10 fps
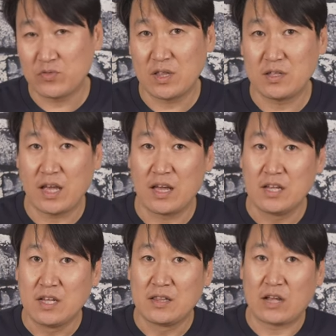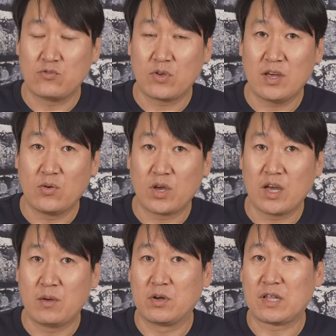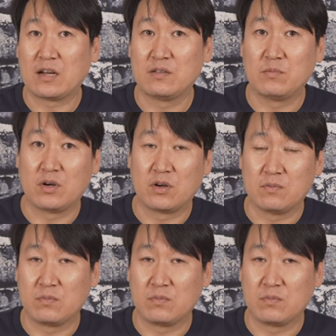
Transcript: 됐는데 나중에 여기에 뭐 다른 뭐,